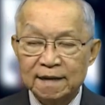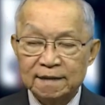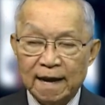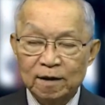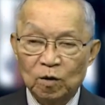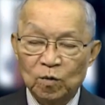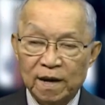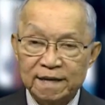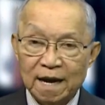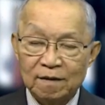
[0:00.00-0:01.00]
thái độ
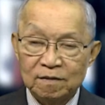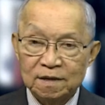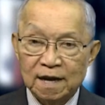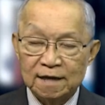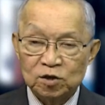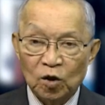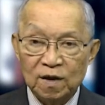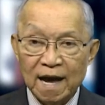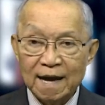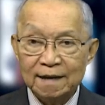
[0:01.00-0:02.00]
ngoại giao sói
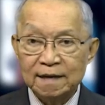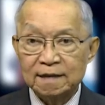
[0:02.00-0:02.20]
lang,